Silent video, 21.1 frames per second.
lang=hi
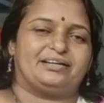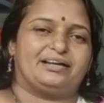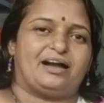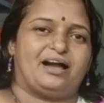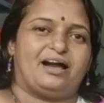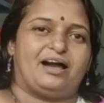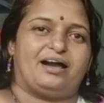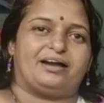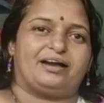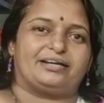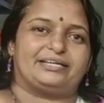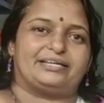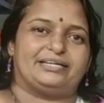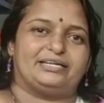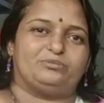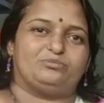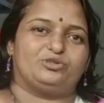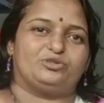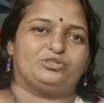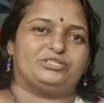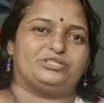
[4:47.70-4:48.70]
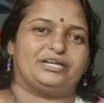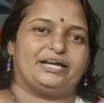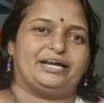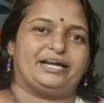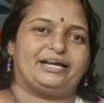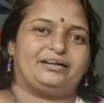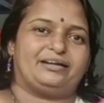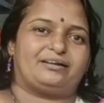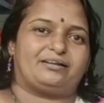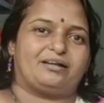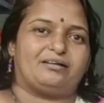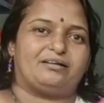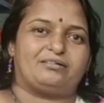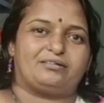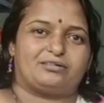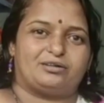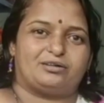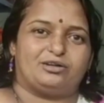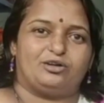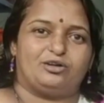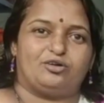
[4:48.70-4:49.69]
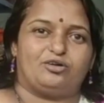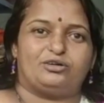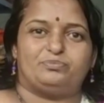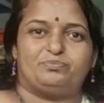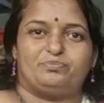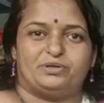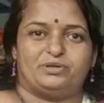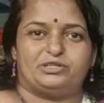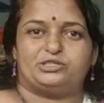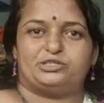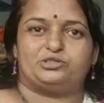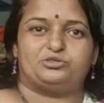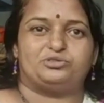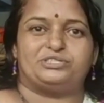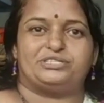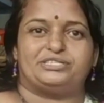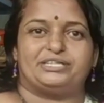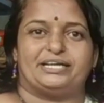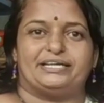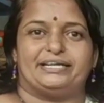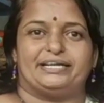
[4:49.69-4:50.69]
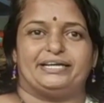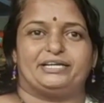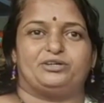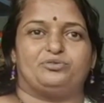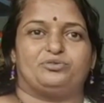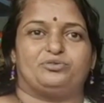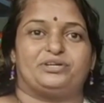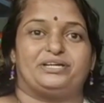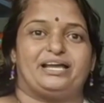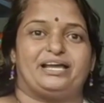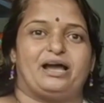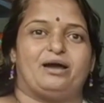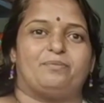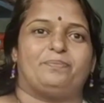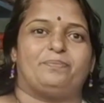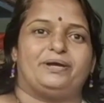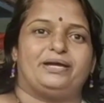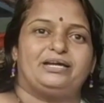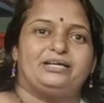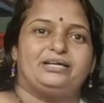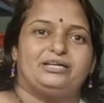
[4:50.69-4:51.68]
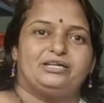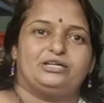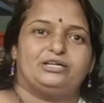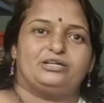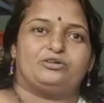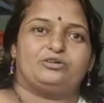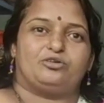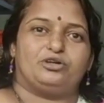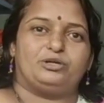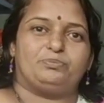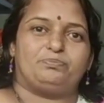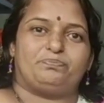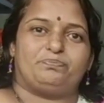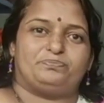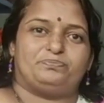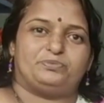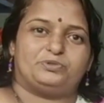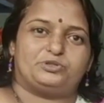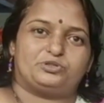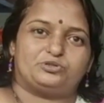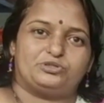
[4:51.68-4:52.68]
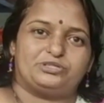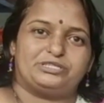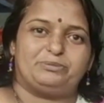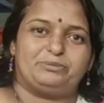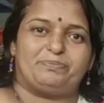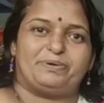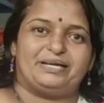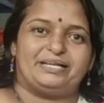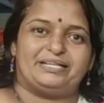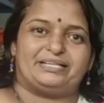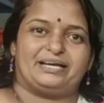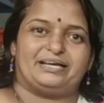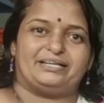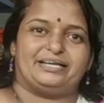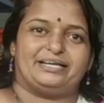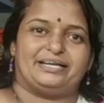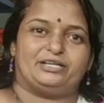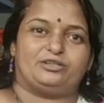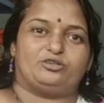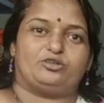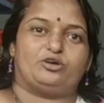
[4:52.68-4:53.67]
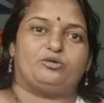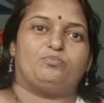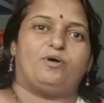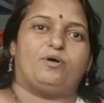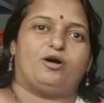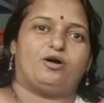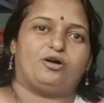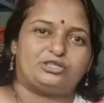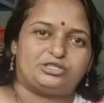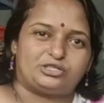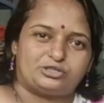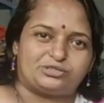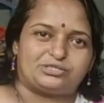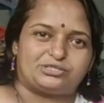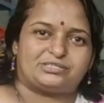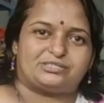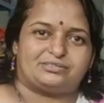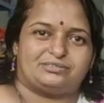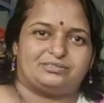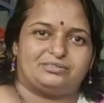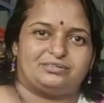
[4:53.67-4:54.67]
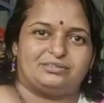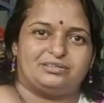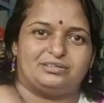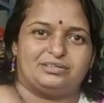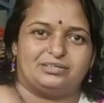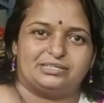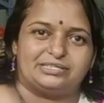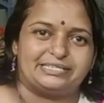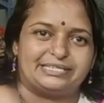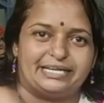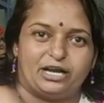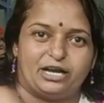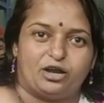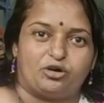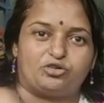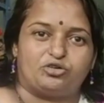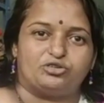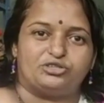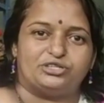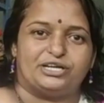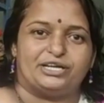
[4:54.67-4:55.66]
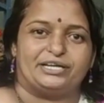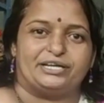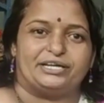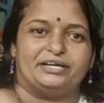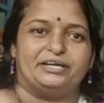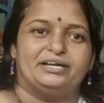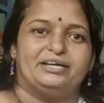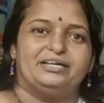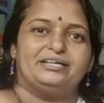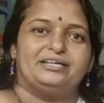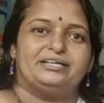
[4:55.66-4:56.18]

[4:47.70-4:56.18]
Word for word: कहा कि मुझे एक ट्रक लोड शूज चाहिए क्योंकि यहाँ पे कोई शूज ही पहनता नहीं तो बहुत शूज सेल आउट हो जाएंगे